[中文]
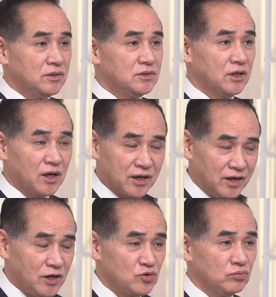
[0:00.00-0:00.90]
这个橄
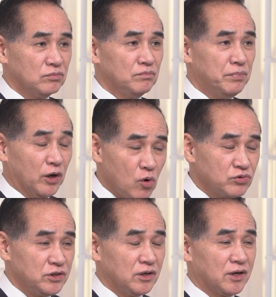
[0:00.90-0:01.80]
榄树被
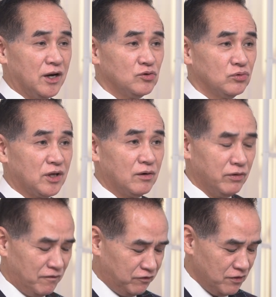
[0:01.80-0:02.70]
攻击的橄榄树，它
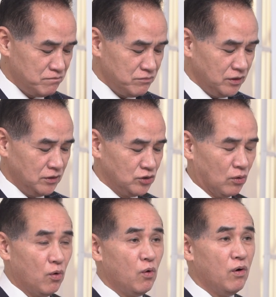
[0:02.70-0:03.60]
会分泌一种
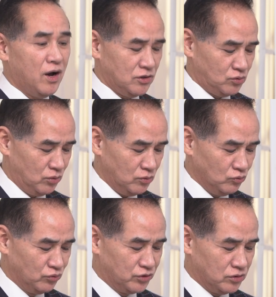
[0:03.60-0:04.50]
化学
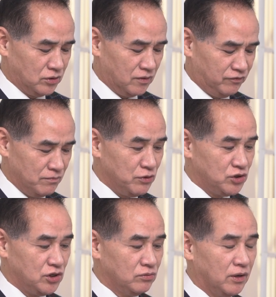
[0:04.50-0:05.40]
物质的分泌
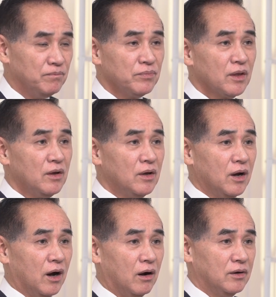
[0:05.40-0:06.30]
气味
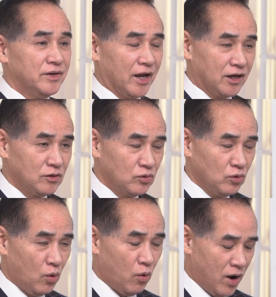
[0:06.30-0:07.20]
啊，来跟
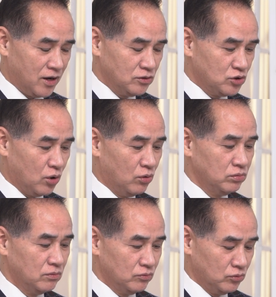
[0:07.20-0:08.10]
蝗虫
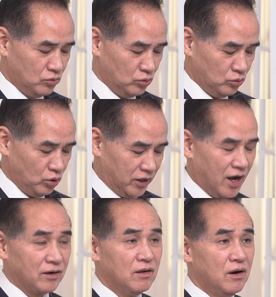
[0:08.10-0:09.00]
对
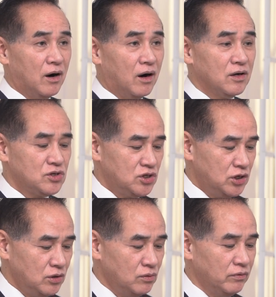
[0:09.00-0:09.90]
抗，而
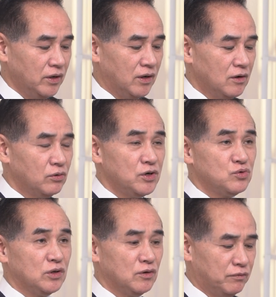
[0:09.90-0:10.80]
气味会
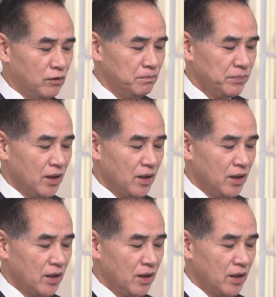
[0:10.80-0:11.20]
随着风